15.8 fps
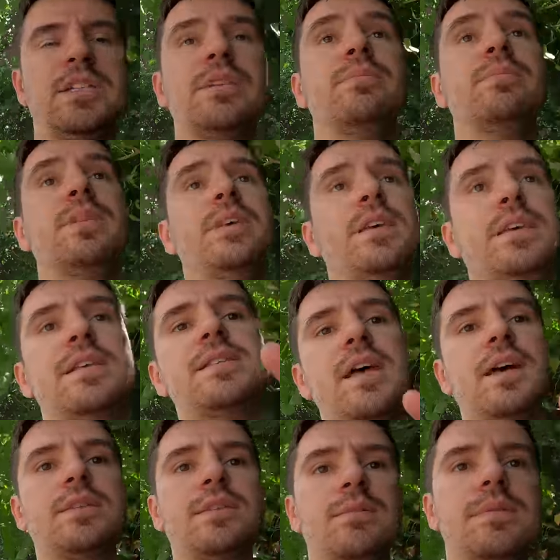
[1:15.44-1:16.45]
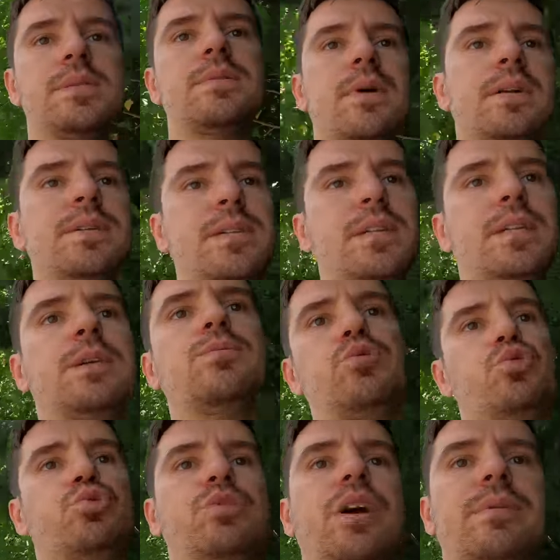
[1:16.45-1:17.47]
Şimdi 2 saatimiz var.
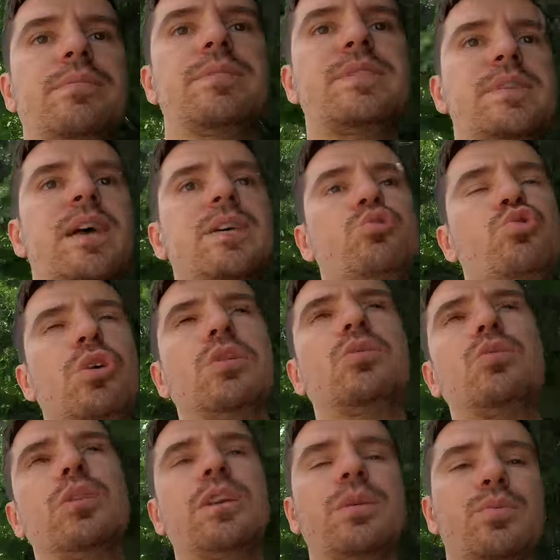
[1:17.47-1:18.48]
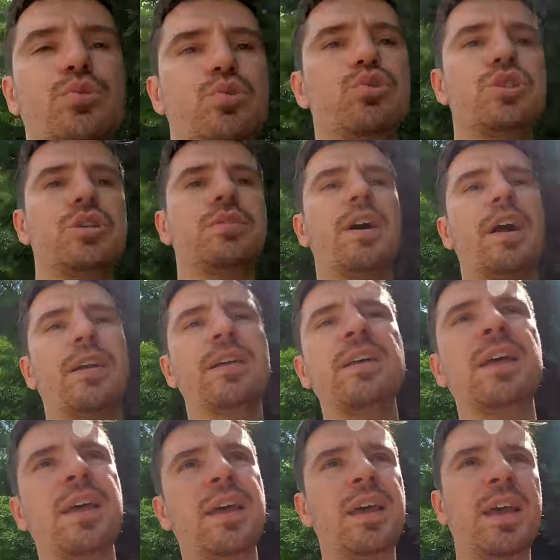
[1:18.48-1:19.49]
2.30'daymış. Saat şu an 12.30 civarı.
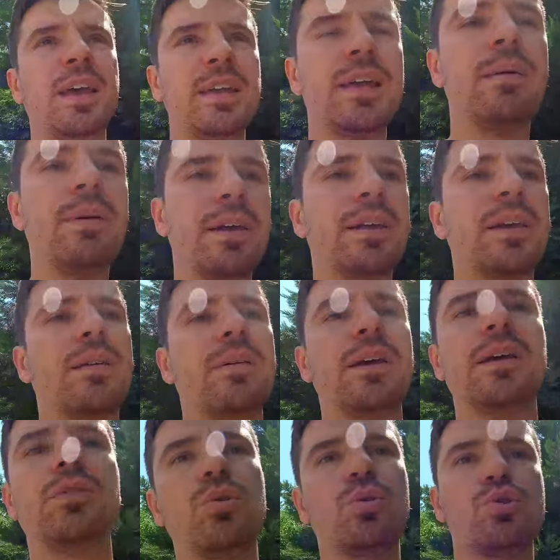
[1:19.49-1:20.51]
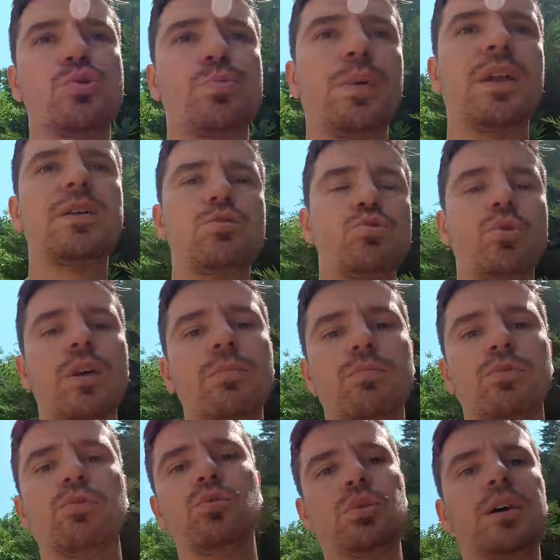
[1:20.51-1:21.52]
Yemek yemeye gidiyoruz. Bir
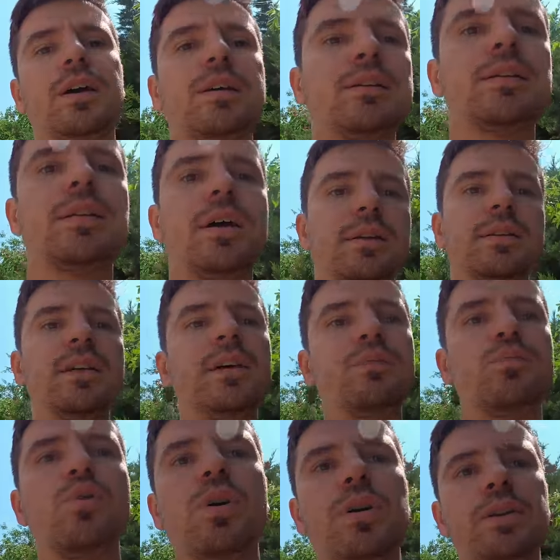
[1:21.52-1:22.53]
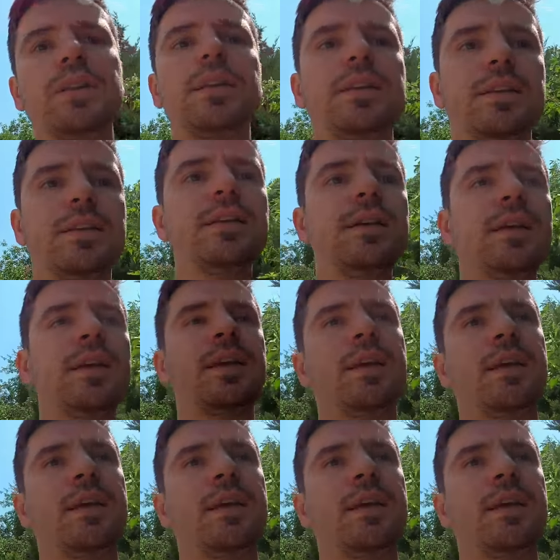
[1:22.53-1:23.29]
restoran bulduk yakınlarda. Puanı iyiydi.